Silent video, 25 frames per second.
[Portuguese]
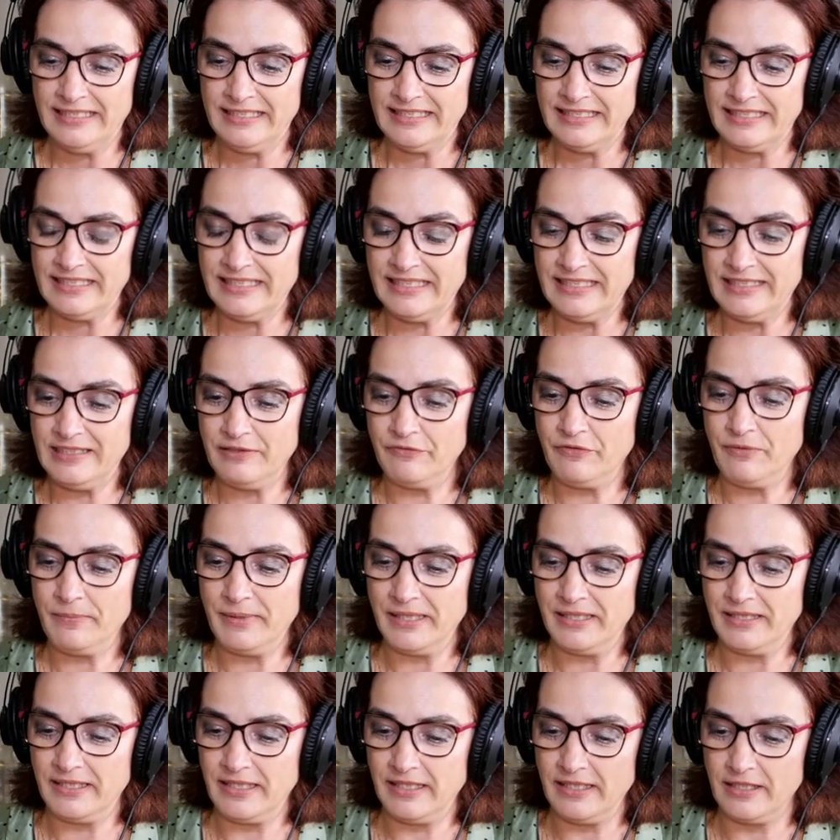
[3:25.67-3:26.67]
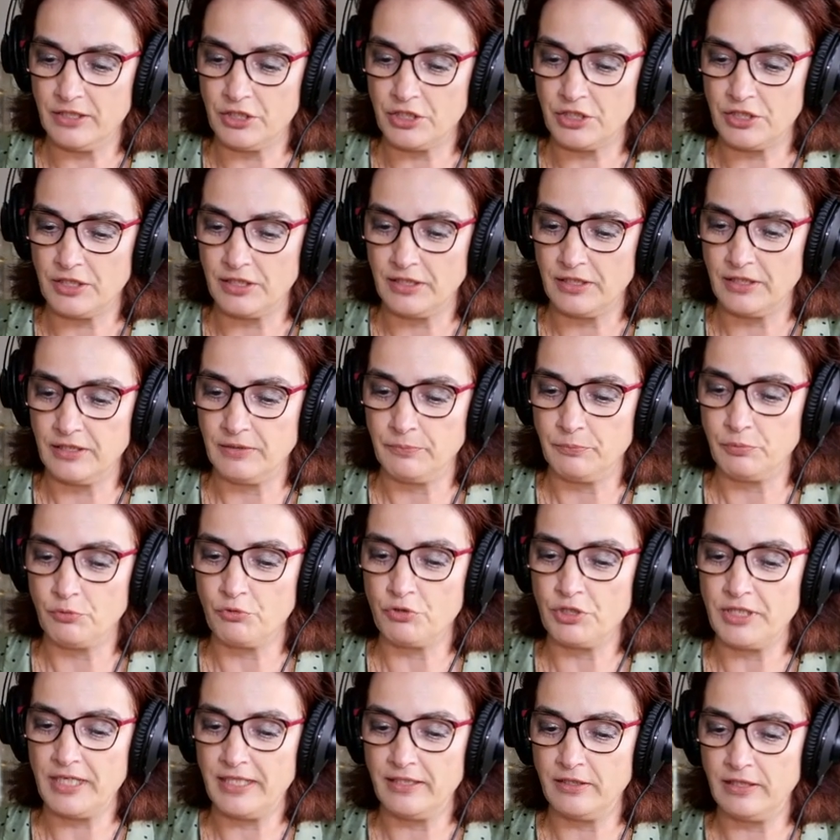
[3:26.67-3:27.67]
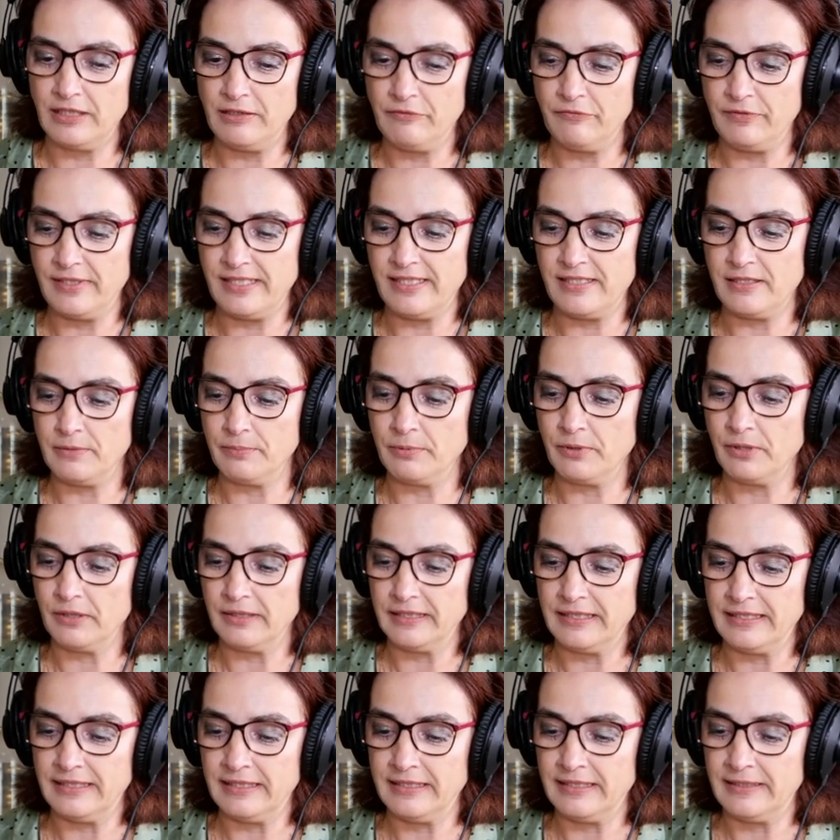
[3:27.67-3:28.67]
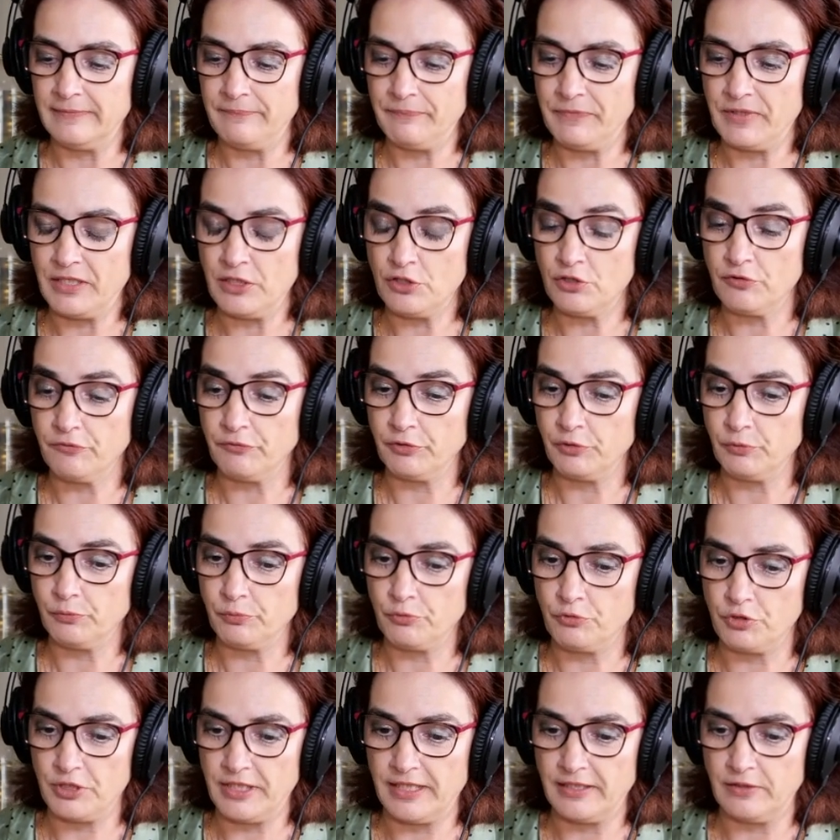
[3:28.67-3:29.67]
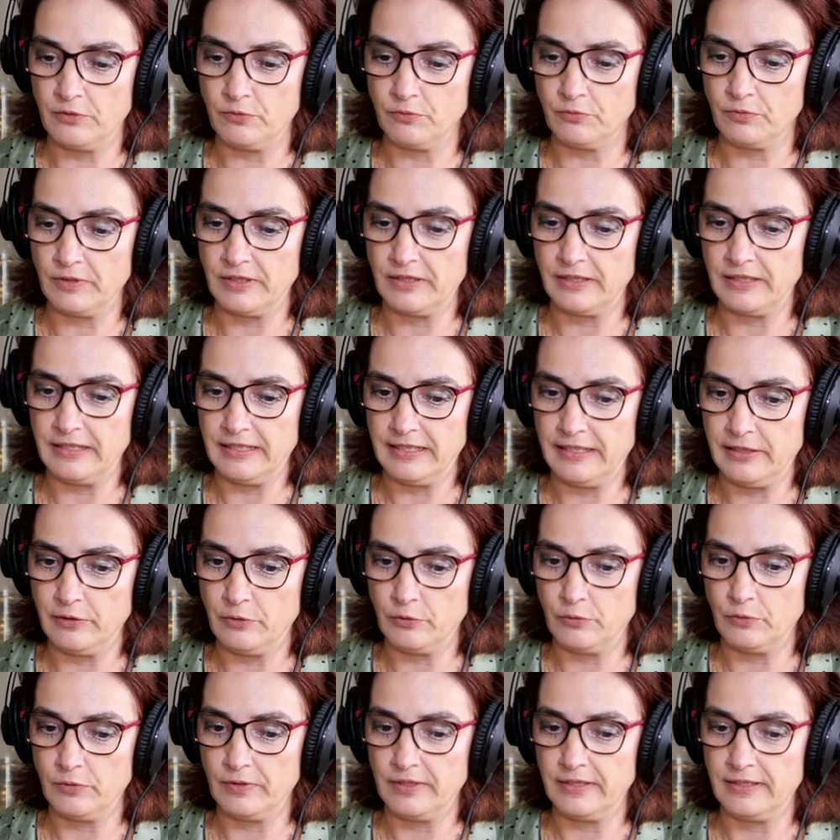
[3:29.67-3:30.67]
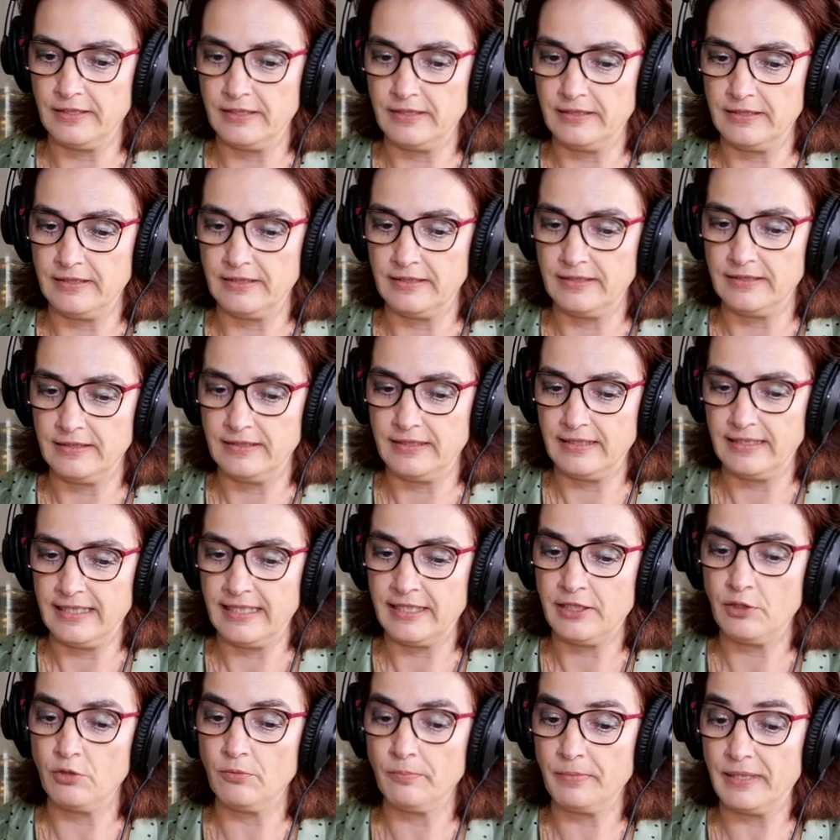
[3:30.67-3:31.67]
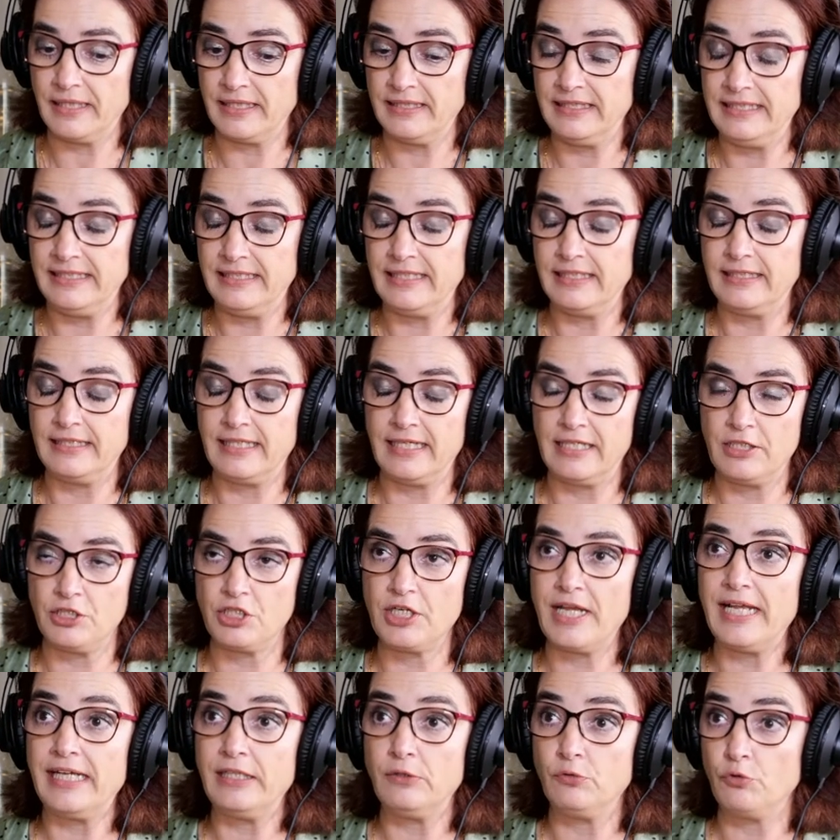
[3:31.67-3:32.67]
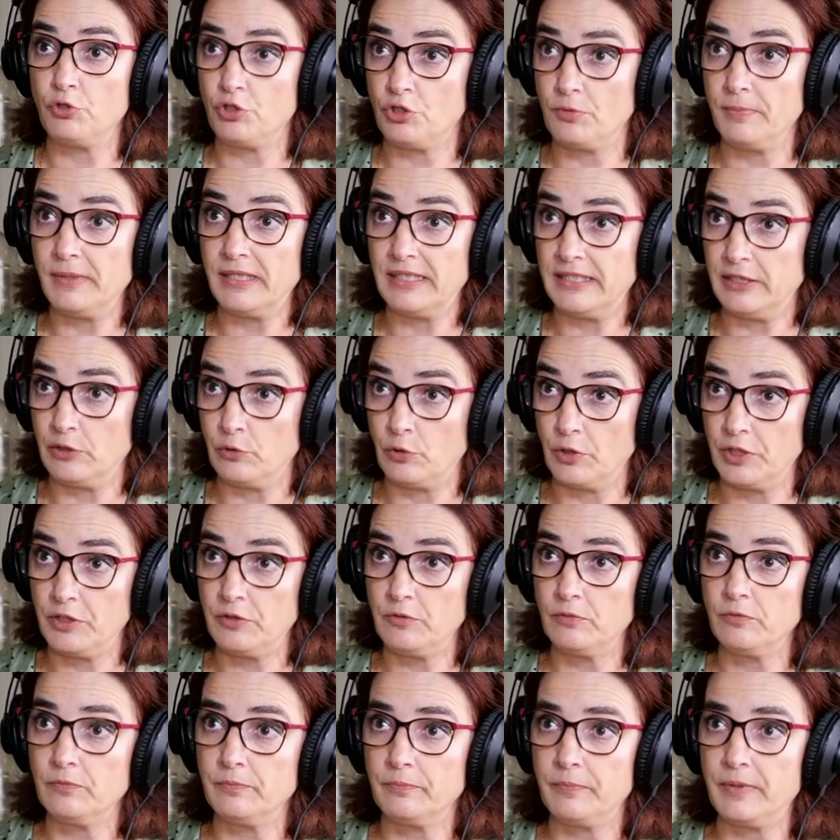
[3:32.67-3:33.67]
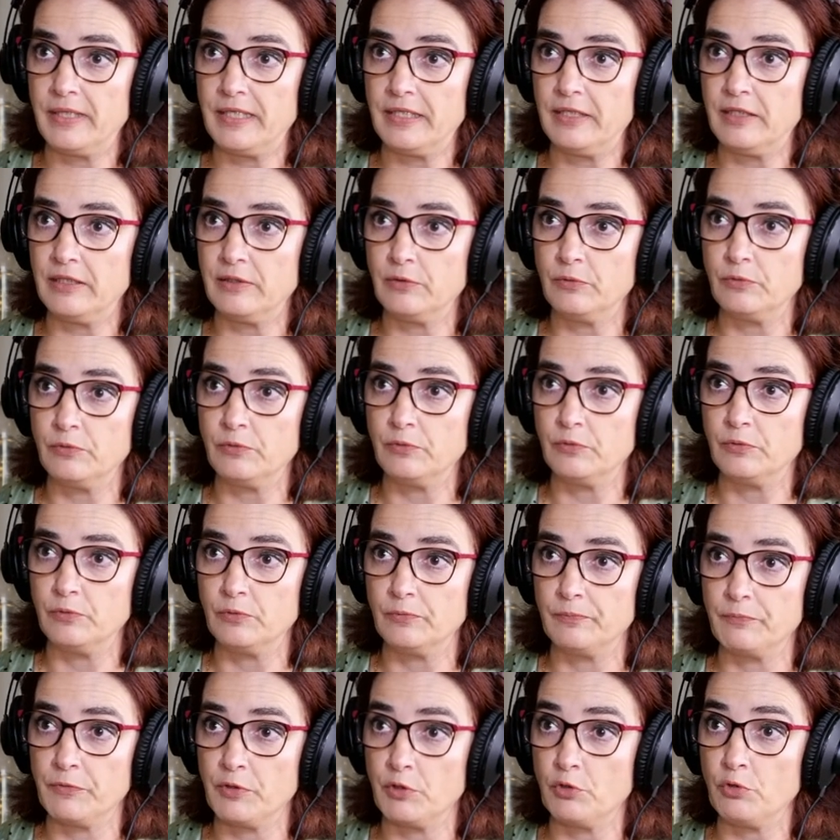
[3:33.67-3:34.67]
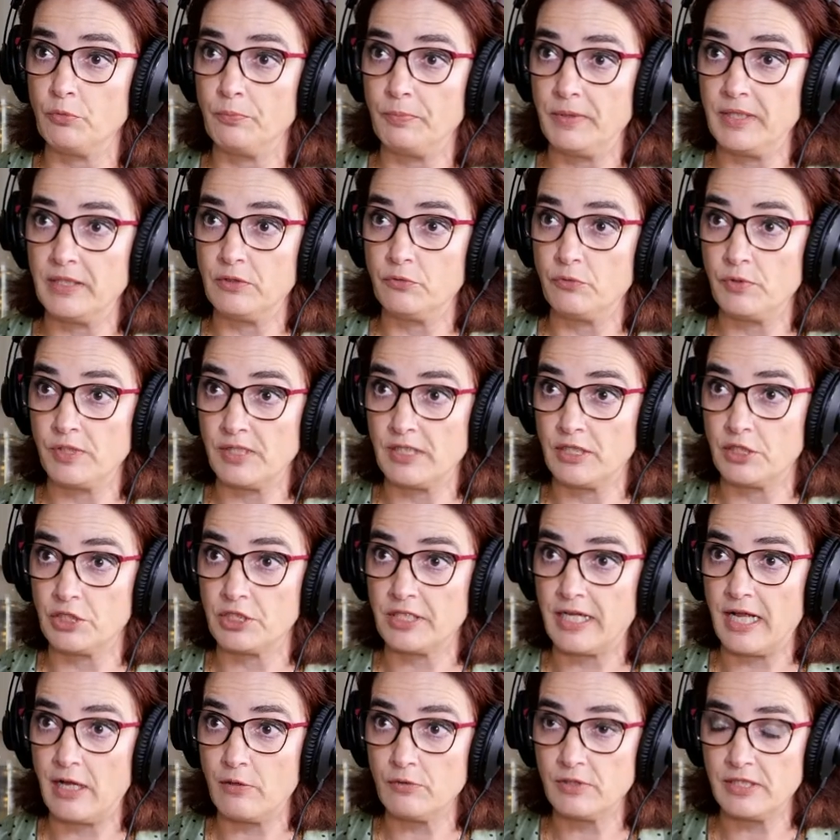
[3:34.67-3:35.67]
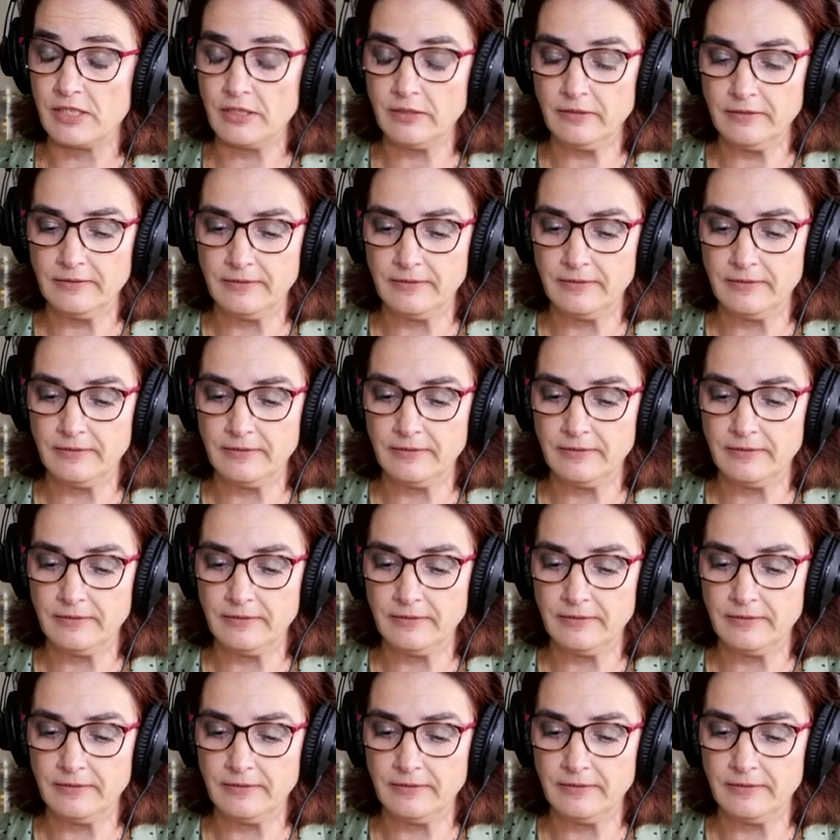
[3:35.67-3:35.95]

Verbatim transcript: Relativamente a este projeto Invisible, eh, isto foi um projeto que eu, eh, a que eu me candidatei já em 2008 para o European Research Council,